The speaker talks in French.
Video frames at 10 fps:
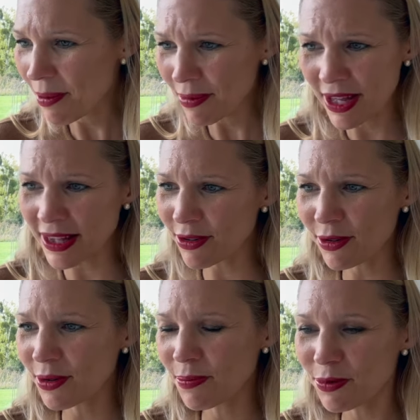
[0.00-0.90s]
peut-être
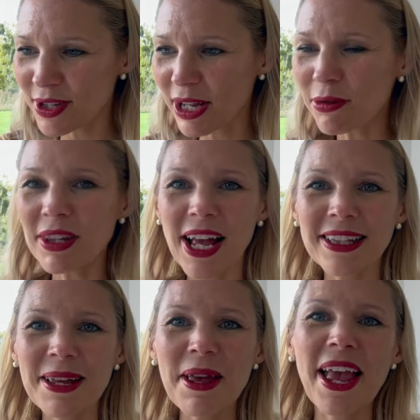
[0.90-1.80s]
euh, plus
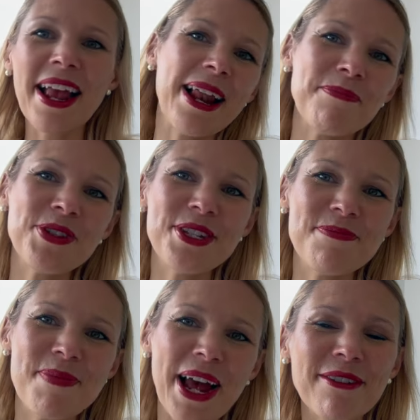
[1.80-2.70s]
décontracté. Et la
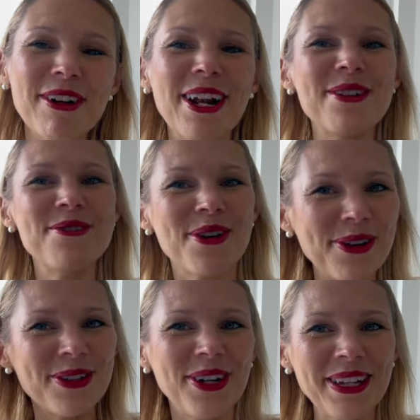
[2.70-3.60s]
petite perle, voilà, lui
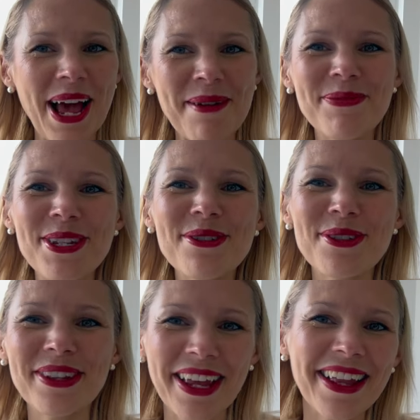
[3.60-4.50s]
redonne un petit
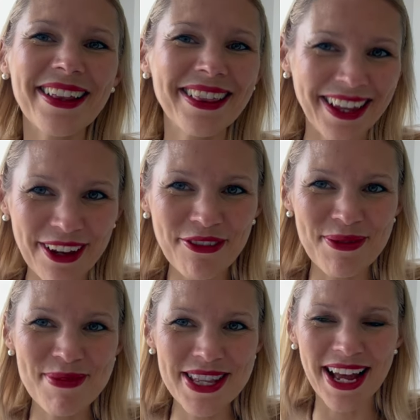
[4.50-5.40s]
côté très
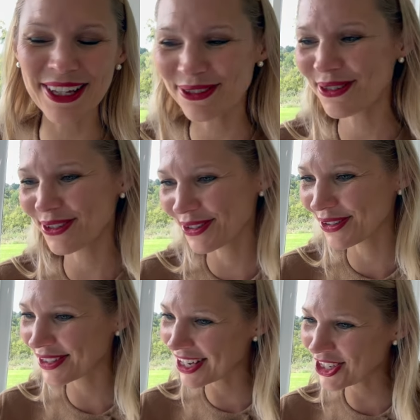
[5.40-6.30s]
féminin. Donc,
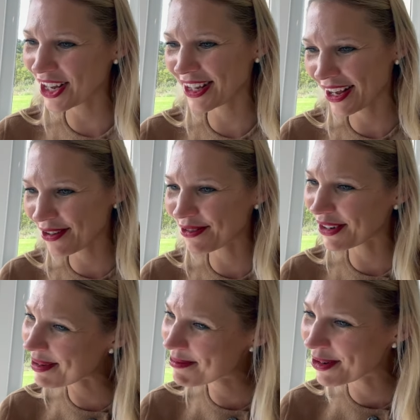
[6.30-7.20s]
ça, j'adhère
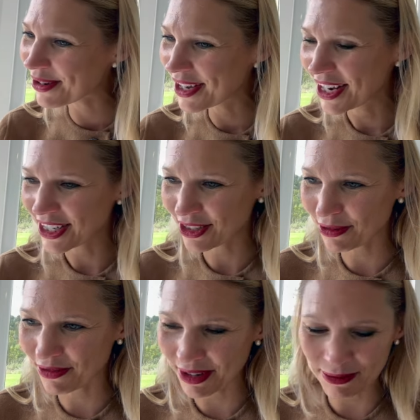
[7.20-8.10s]
vraiment. Je
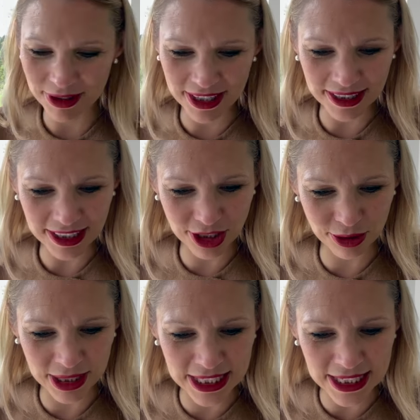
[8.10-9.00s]
trouve vraiment très, très
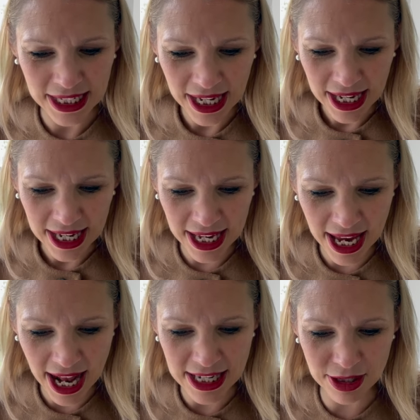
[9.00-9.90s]
jolie.
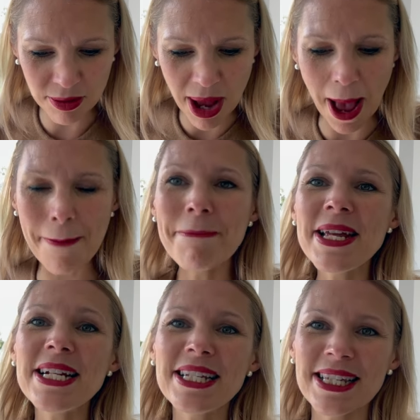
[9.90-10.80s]
Et elles sont à
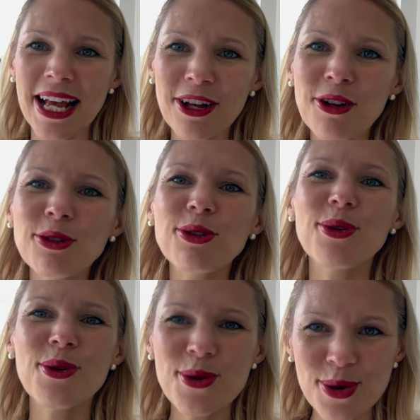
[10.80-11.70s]
1050
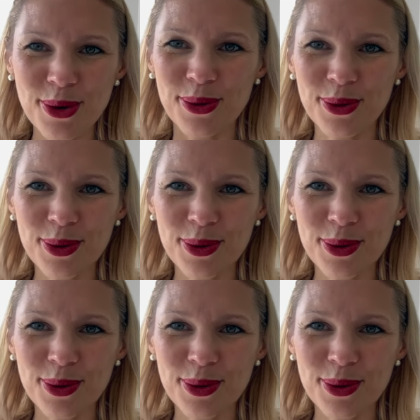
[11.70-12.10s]
euros.